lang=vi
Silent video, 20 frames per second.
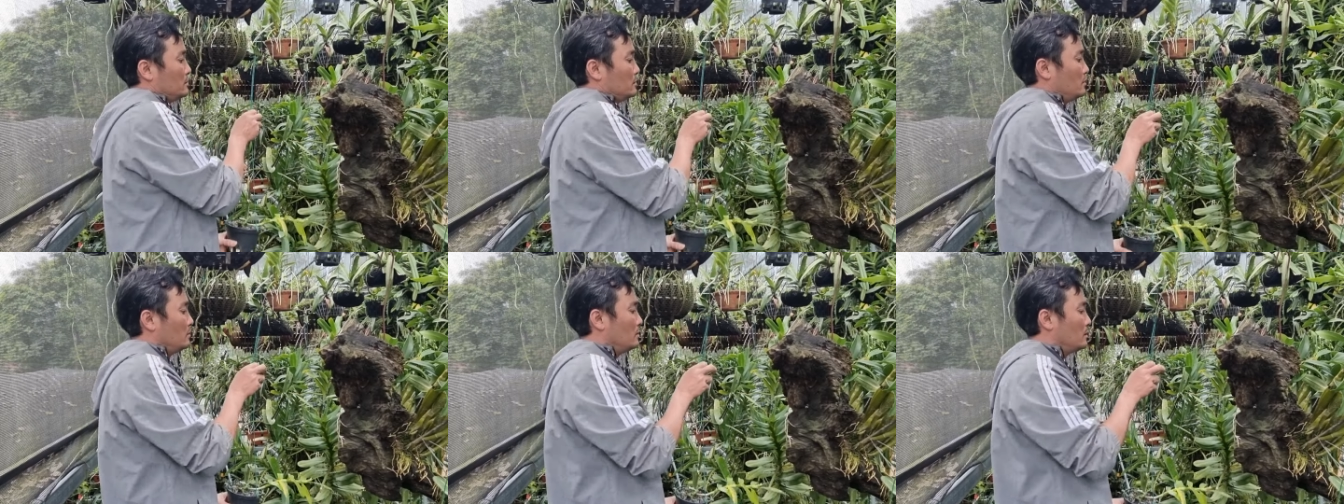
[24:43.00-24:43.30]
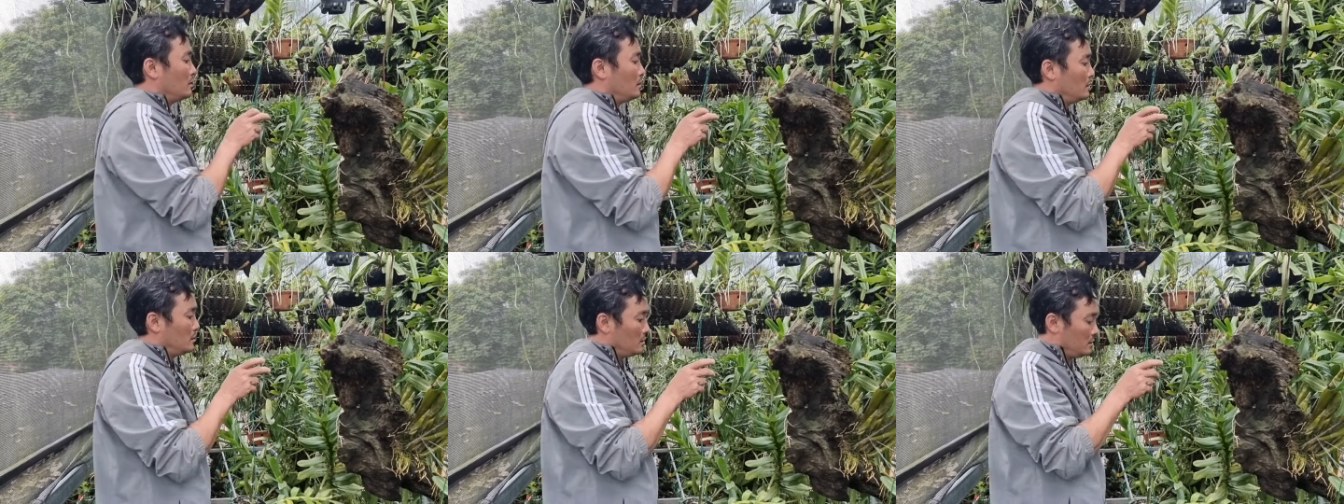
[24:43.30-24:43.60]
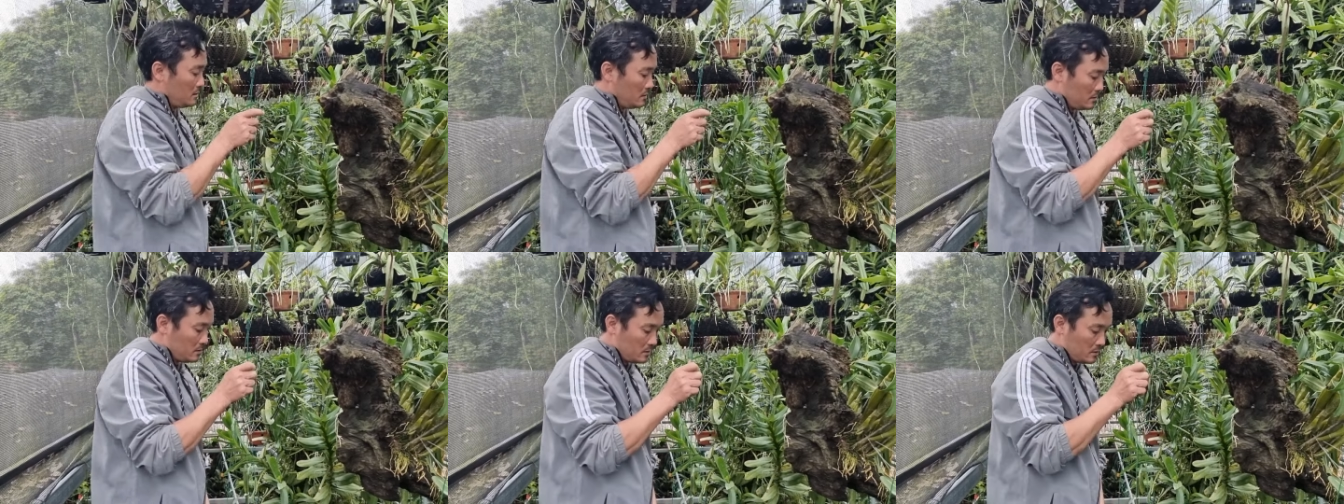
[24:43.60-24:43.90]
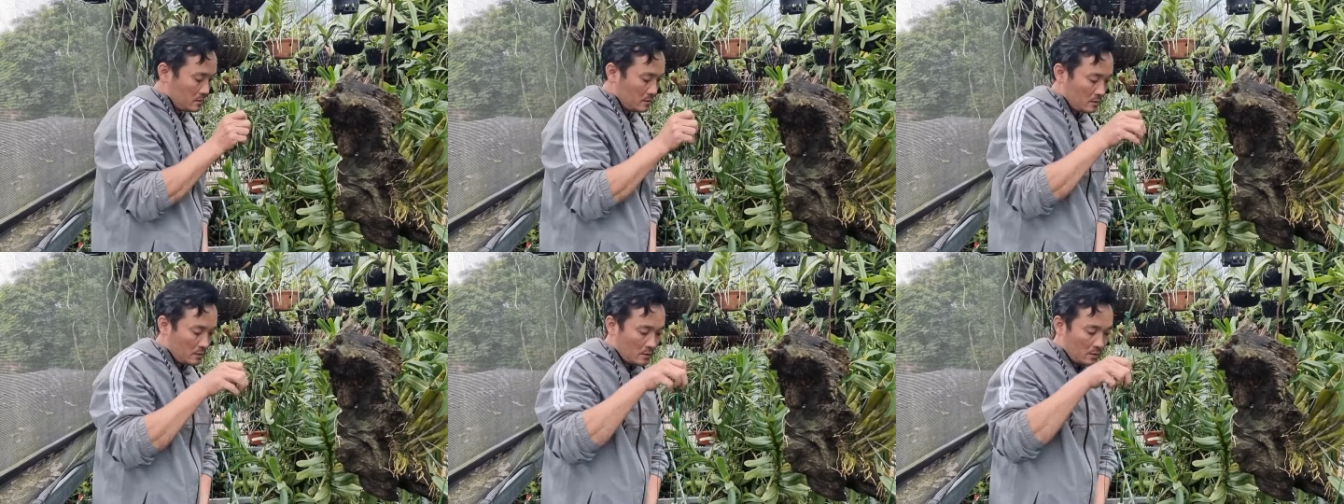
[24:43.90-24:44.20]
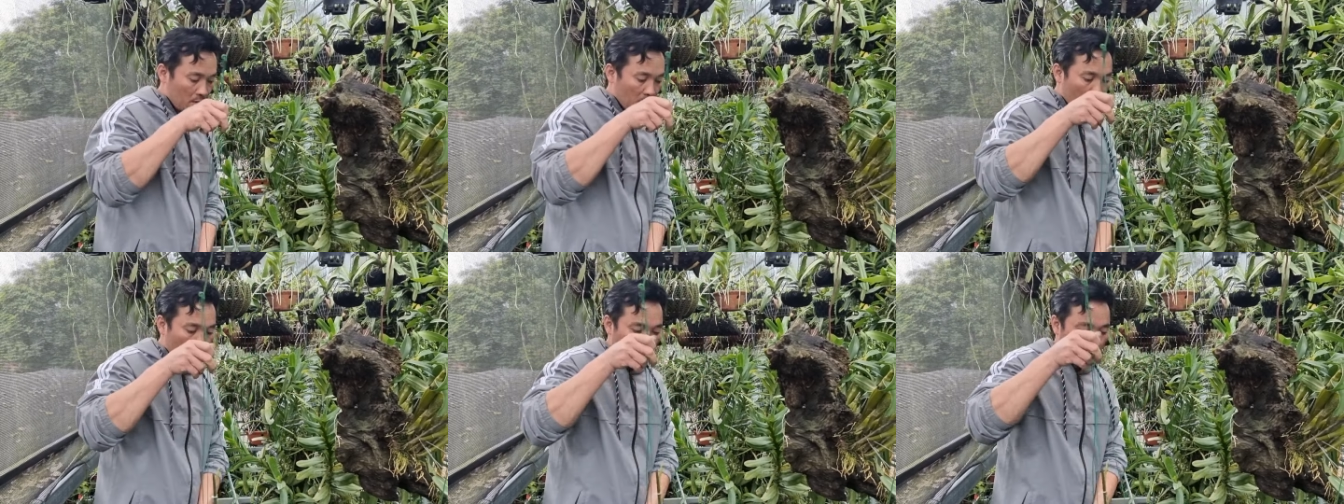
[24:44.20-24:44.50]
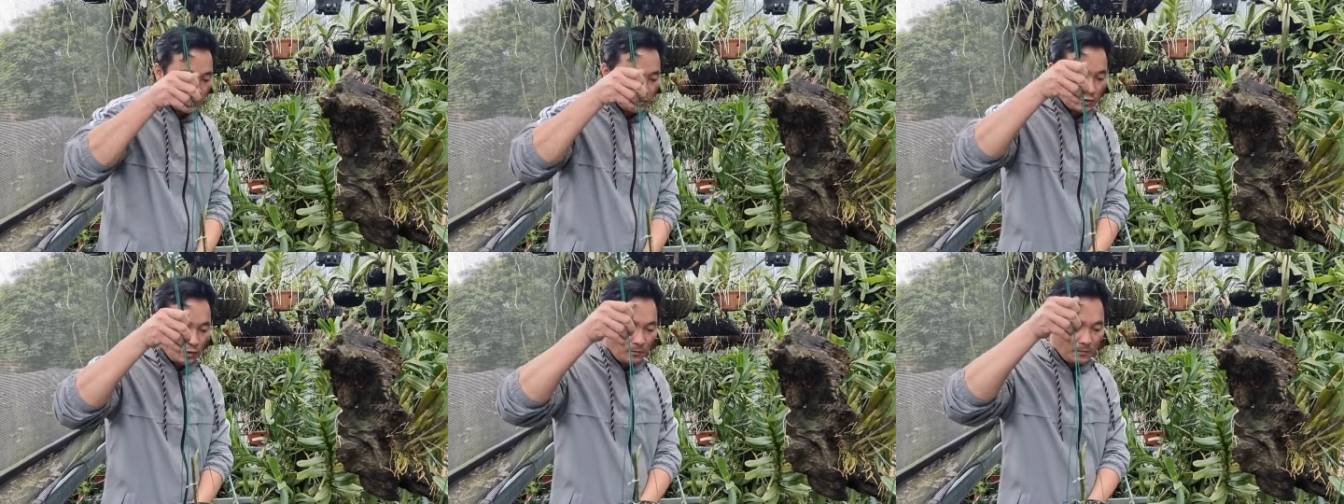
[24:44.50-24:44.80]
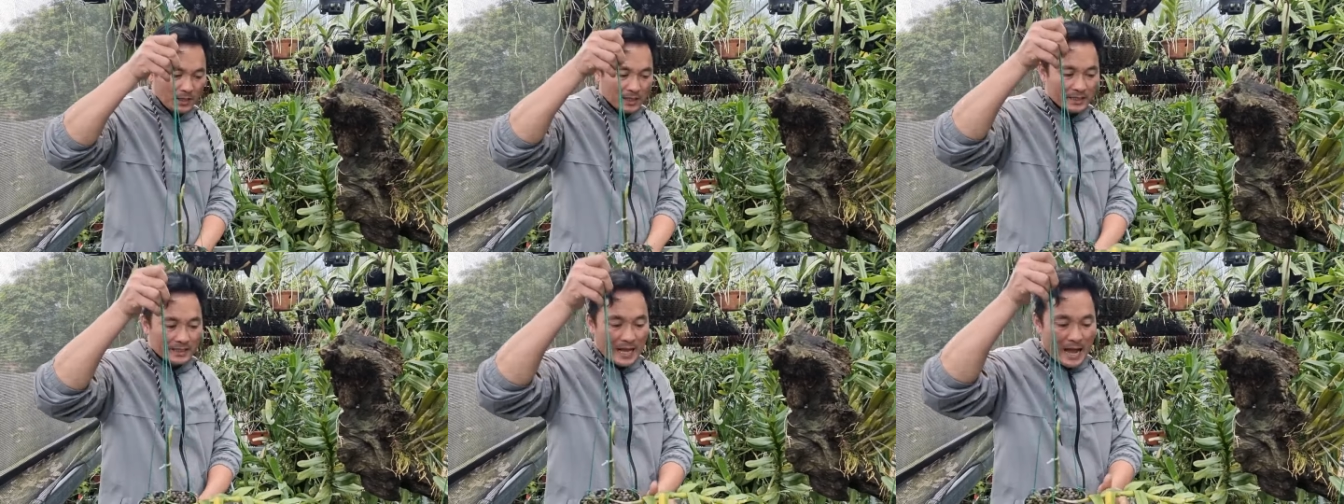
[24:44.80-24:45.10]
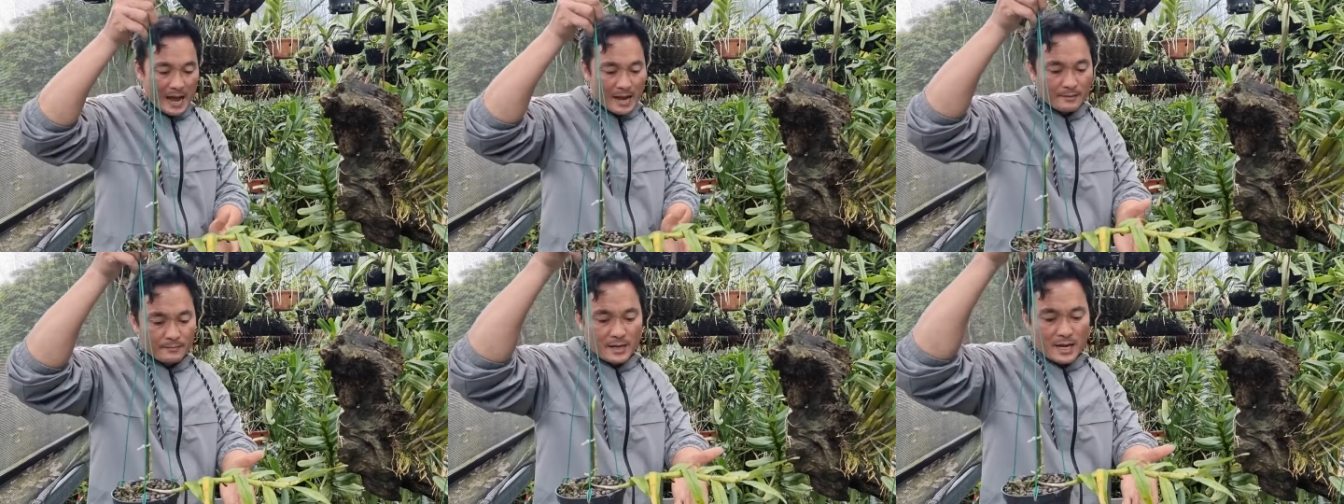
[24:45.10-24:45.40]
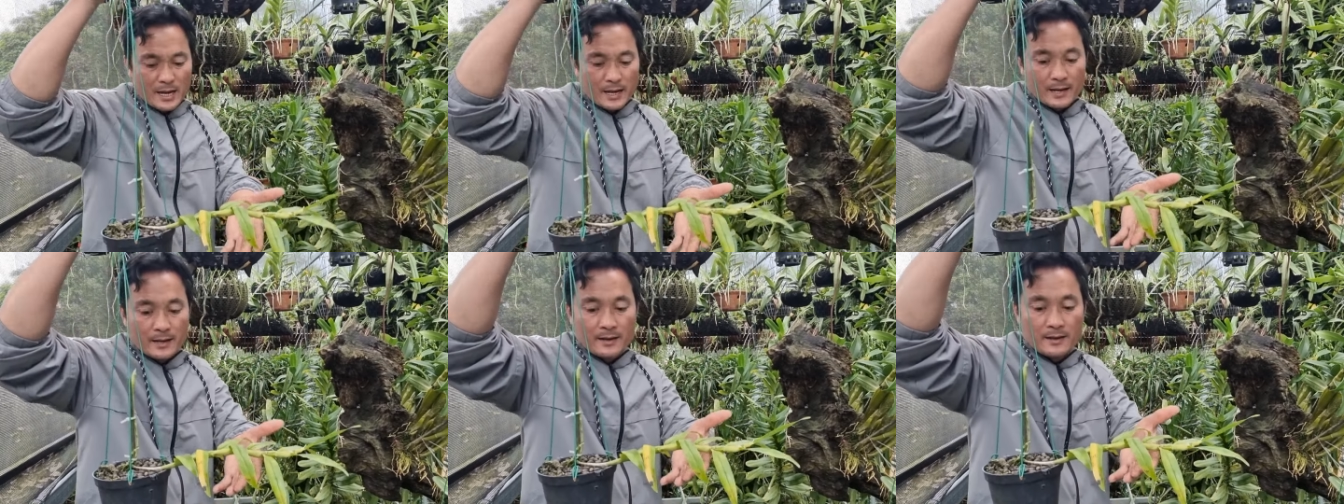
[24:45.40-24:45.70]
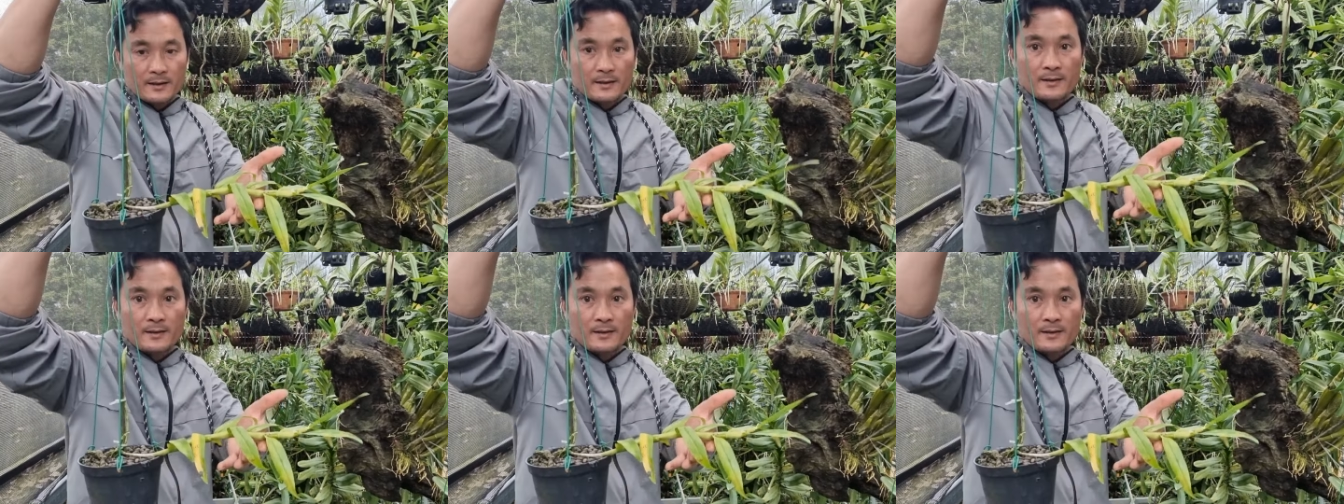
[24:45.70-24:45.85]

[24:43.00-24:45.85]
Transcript: Đúng không Số 18 này.